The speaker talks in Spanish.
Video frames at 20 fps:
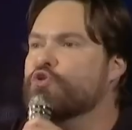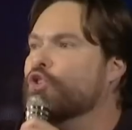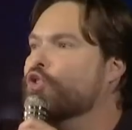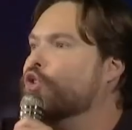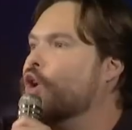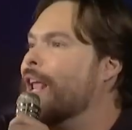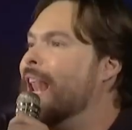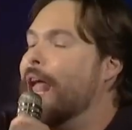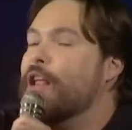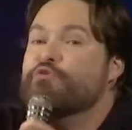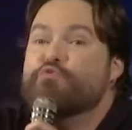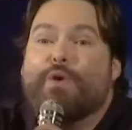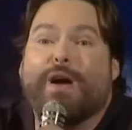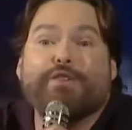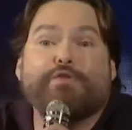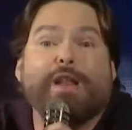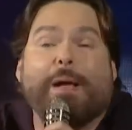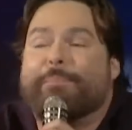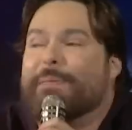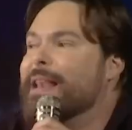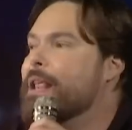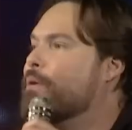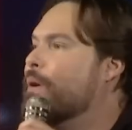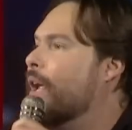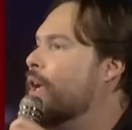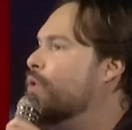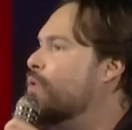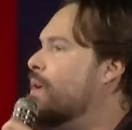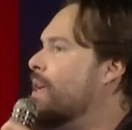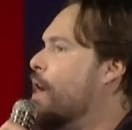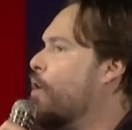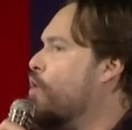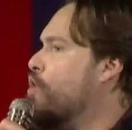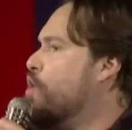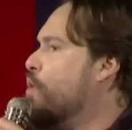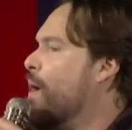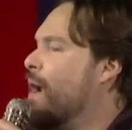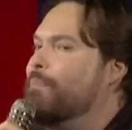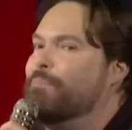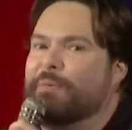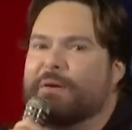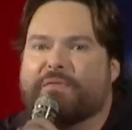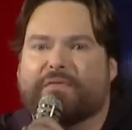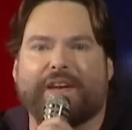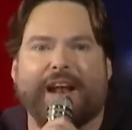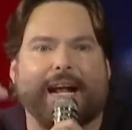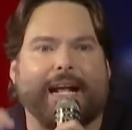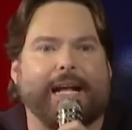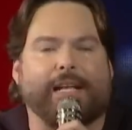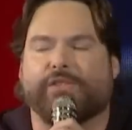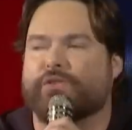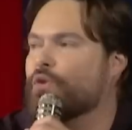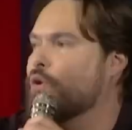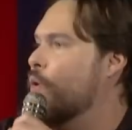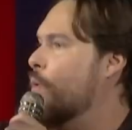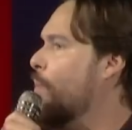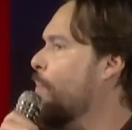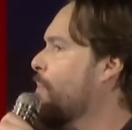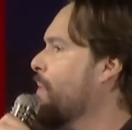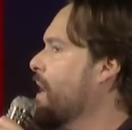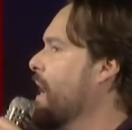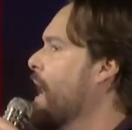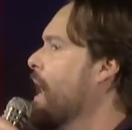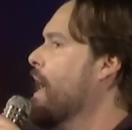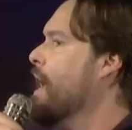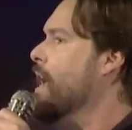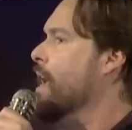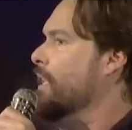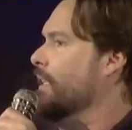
coño, en todas, no hay una película que tú digas, coño, Brad Pitt fracasó. Mira,